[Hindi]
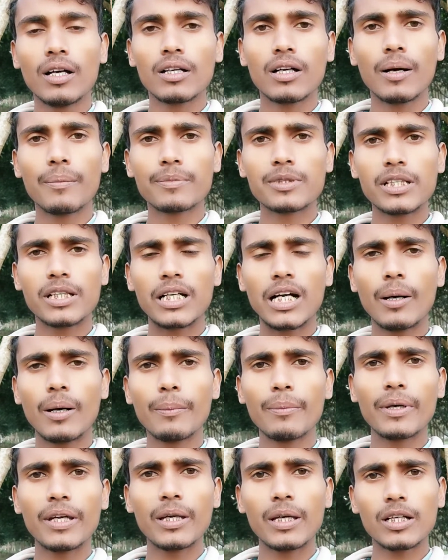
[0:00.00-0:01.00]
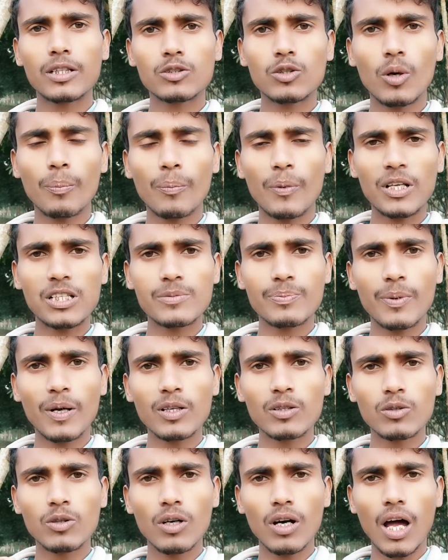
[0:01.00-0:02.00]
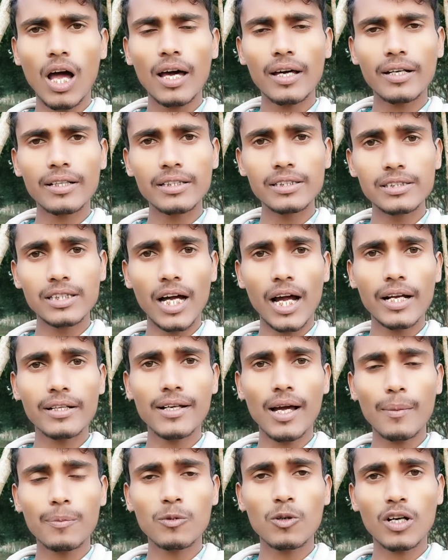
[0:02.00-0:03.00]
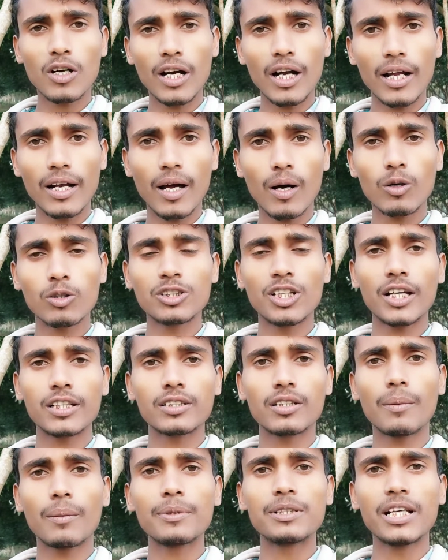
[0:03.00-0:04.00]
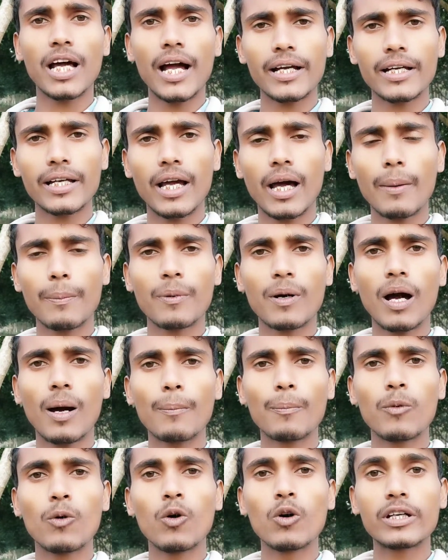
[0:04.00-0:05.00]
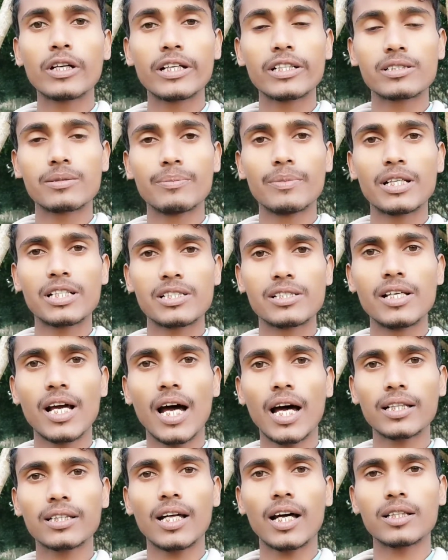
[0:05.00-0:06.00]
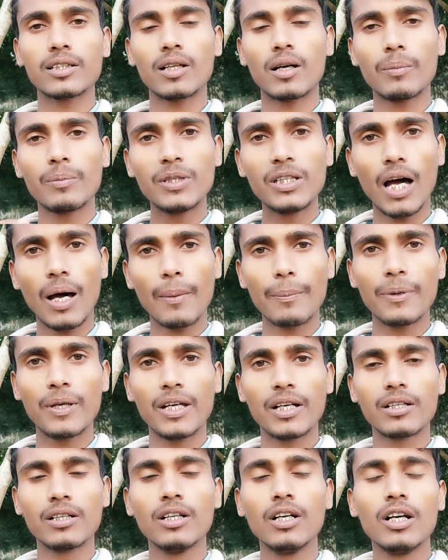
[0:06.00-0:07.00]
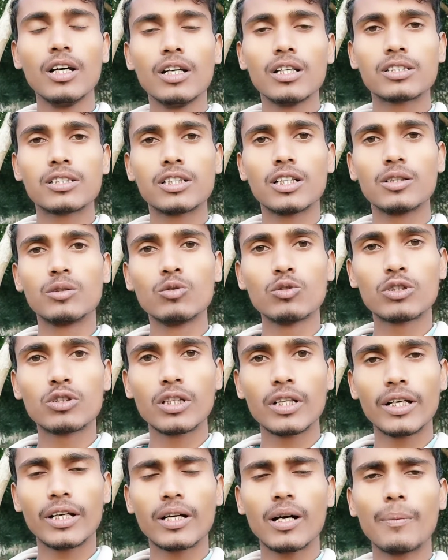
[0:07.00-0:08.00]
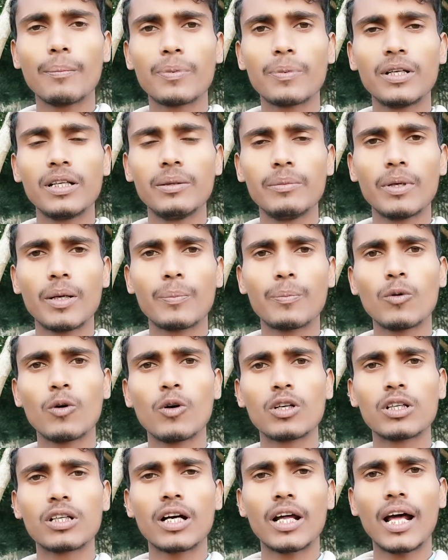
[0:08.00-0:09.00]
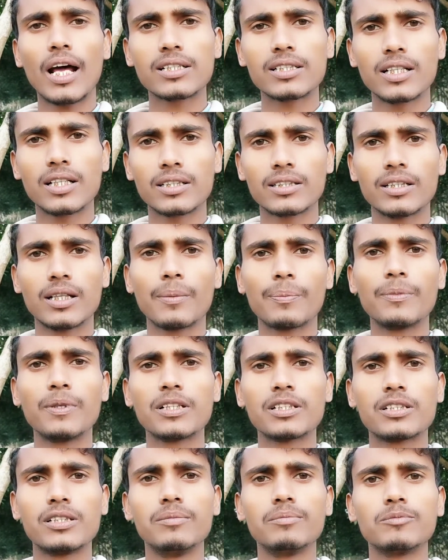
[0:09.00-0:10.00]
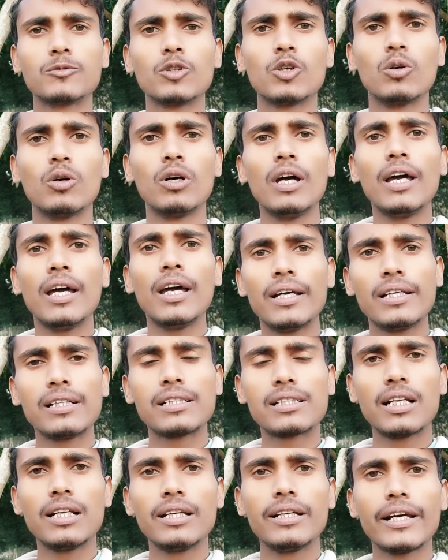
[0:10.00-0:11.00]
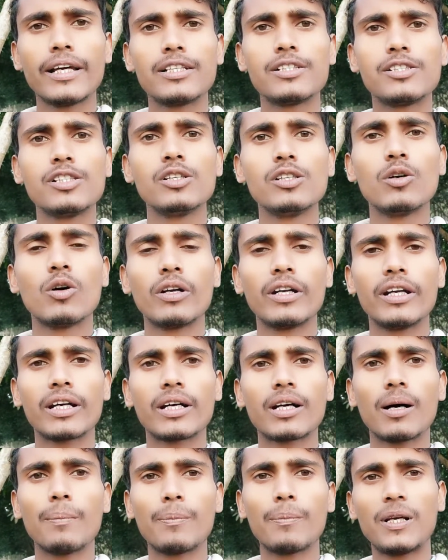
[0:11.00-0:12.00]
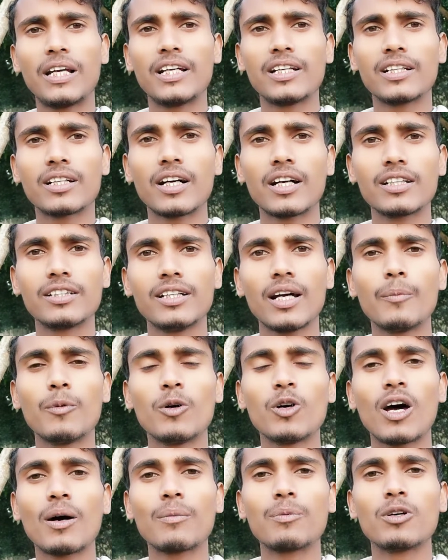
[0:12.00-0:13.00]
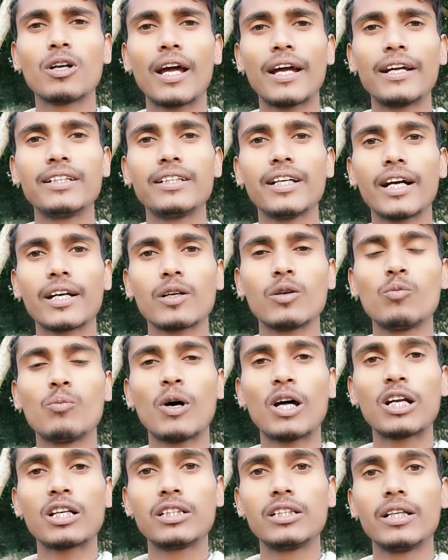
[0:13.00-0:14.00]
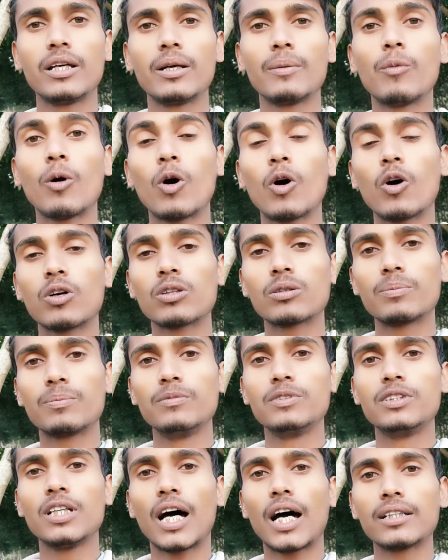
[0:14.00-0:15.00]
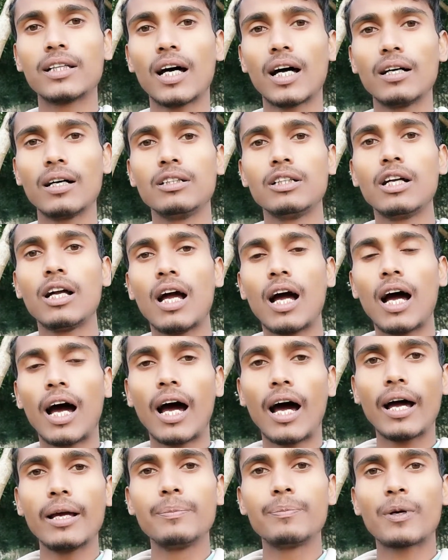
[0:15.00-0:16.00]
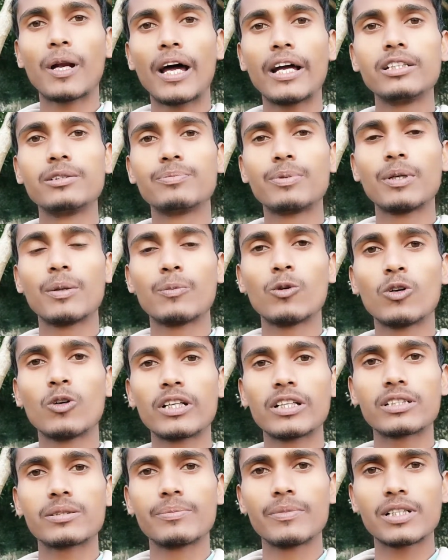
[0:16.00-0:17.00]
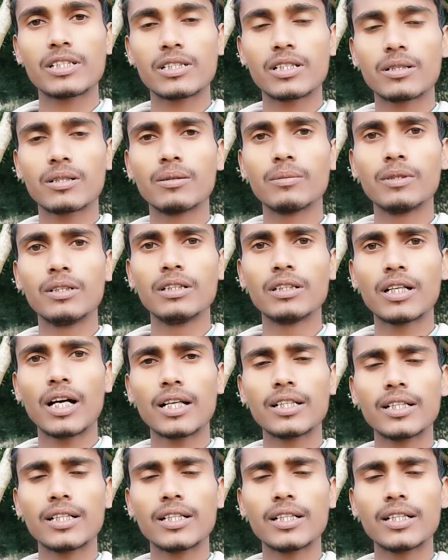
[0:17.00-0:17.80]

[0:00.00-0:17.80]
कम से कम 155 को रिचार्ज आपको कराना होता तब जाके आपका पोर्ट एसएमएस जाता तभी आप एक से दूसरे कंपनी में पोर्ट करा सकते अपने सिम को इसलिए जियो ने कंप्लेन कर दिया वोडाफोन आइडिया के ऊपर कि ये बहुत ज़्यादा हाई प्राइस पे पोर्ट इसमें इनका